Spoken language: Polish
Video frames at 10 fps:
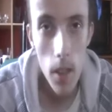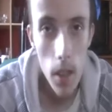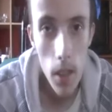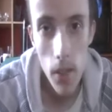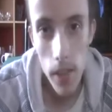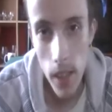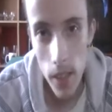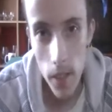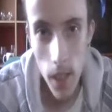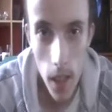refery,
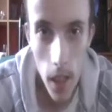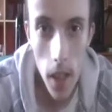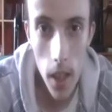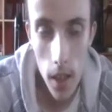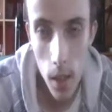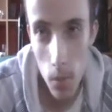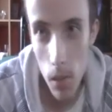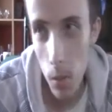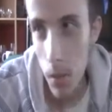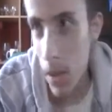co nie, jakieś tam
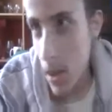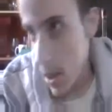napisy,